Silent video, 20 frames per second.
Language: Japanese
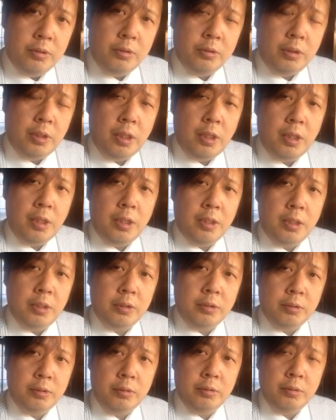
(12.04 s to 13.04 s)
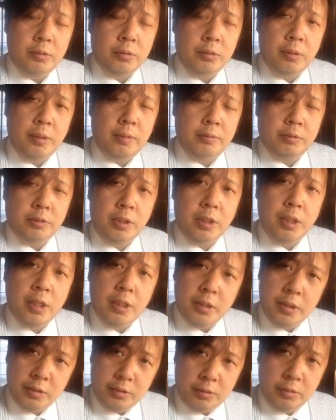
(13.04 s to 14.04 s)
突き放す、突き
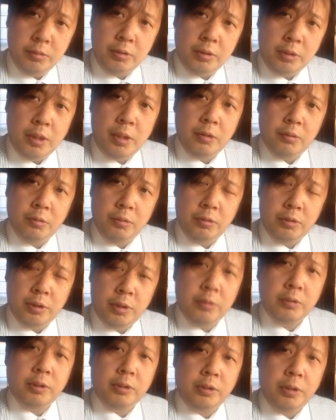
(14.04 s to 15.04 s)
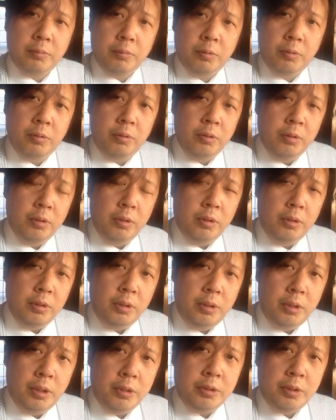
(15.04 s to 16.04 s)
放す意見をおっしゃる方も
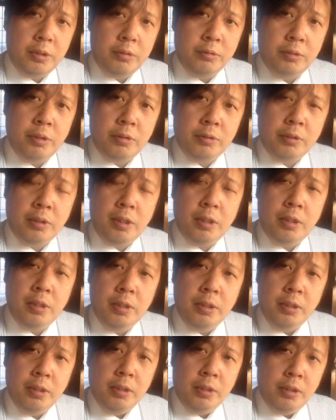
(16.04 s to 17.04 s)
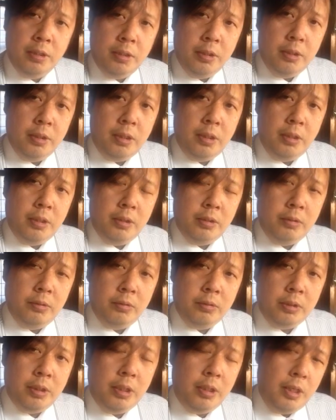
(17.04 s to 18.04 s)
いらっしゃるんですが、あ
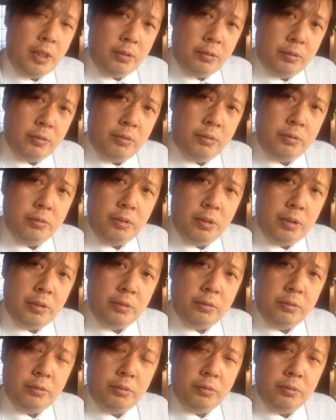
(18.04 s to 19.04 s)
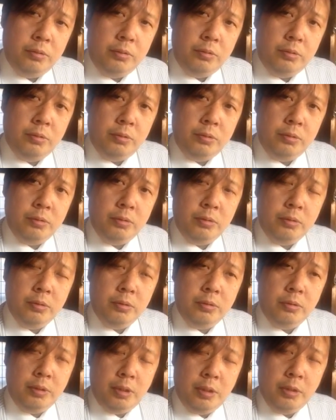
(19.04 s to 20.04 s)
の彼らの、あの、
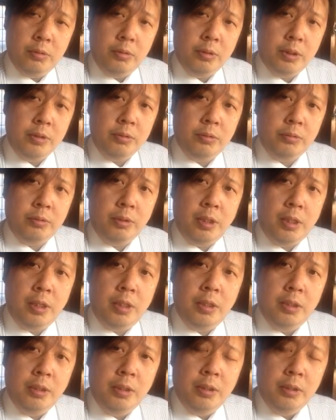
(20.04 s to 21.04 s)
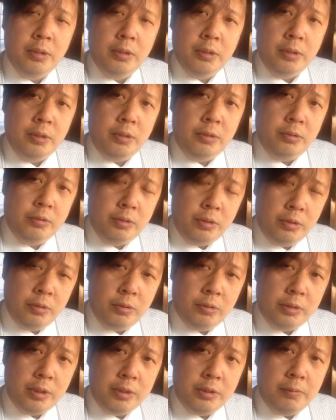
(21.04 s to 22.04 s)
ね、ご家族や友人
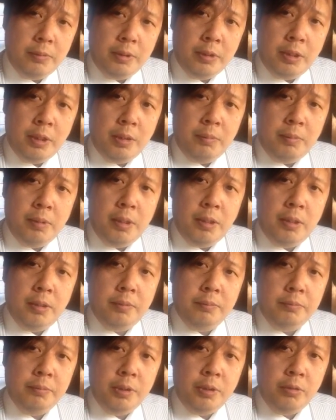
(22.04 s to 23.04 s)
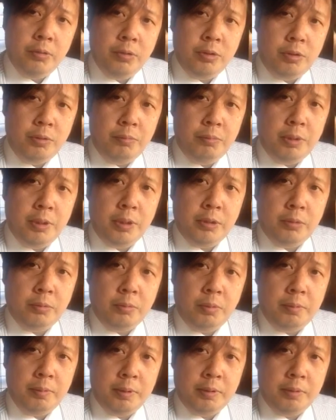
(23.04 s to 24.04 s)
の立場になれば非常に心配だと
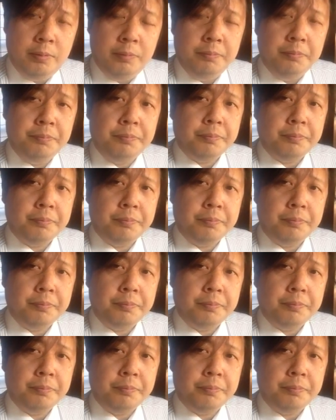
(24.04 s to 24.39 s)
思います。